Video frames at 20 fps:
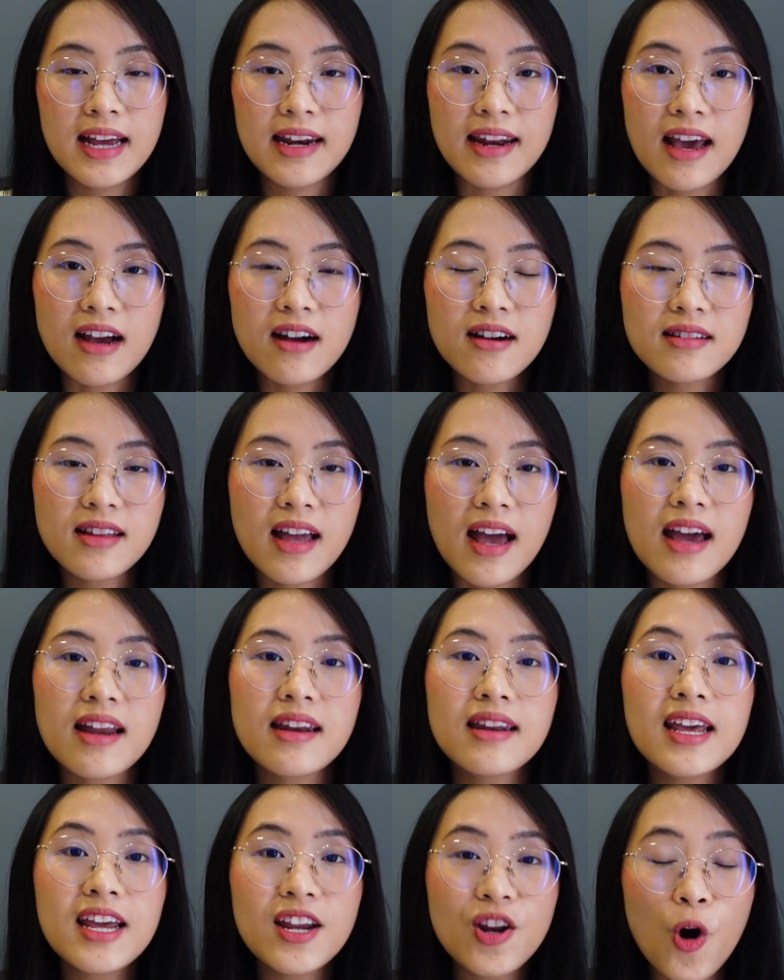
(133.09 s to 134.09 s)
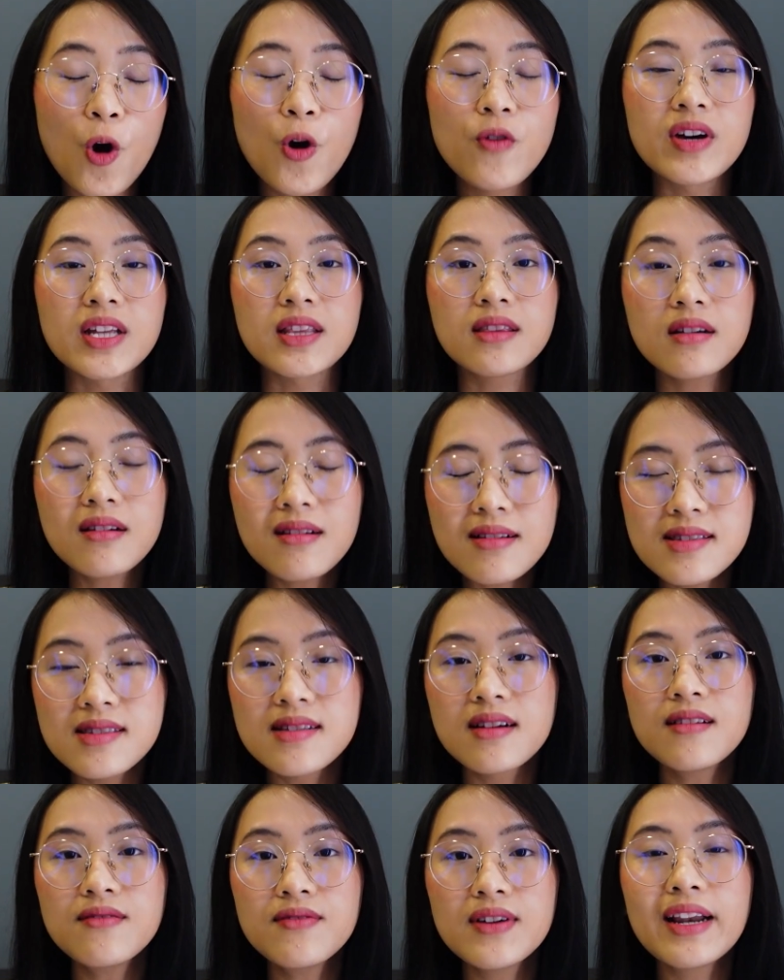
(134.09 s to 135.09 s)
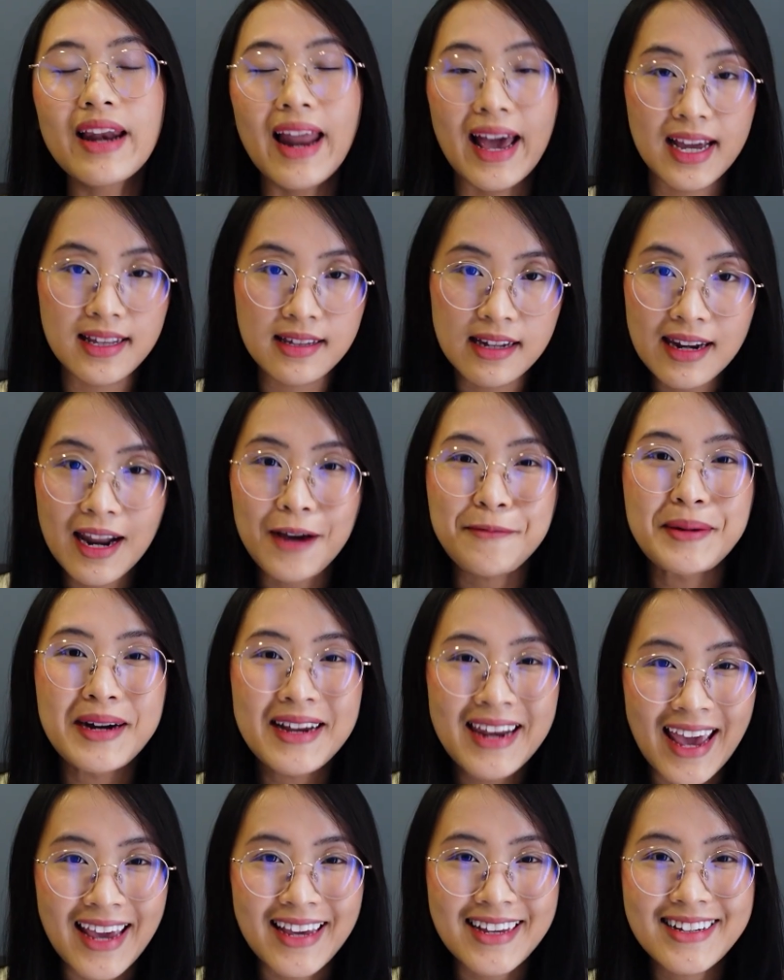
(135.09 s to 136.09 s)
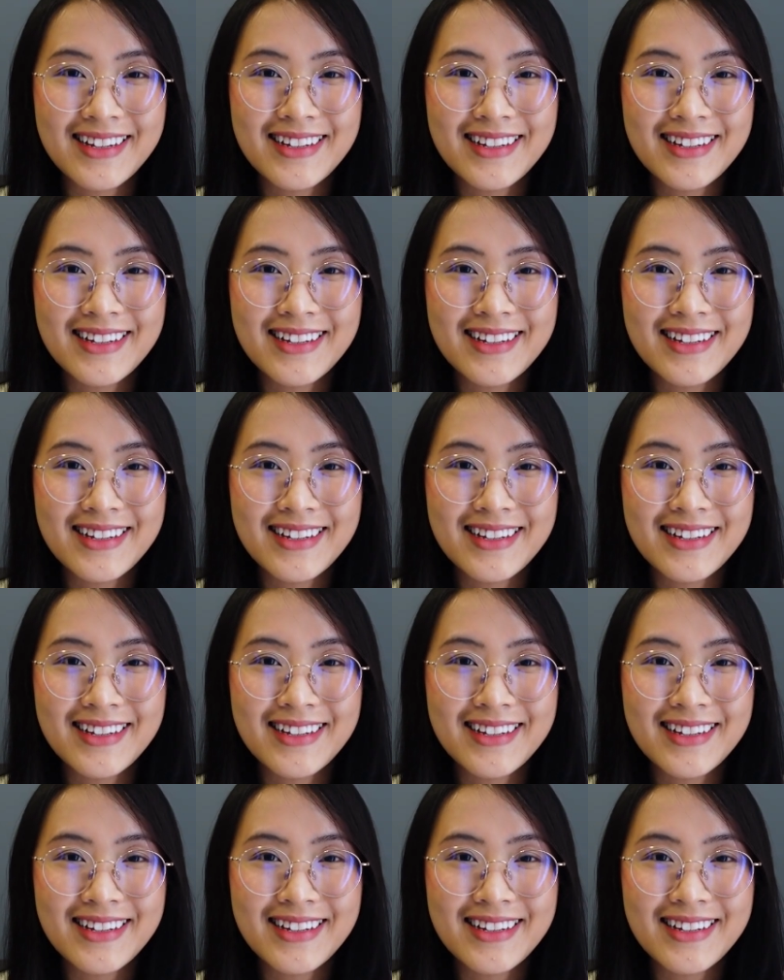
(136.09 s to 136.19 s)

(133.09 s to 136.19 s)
để có thể đi đôi và tương xứng với lại cái tính năng mới này.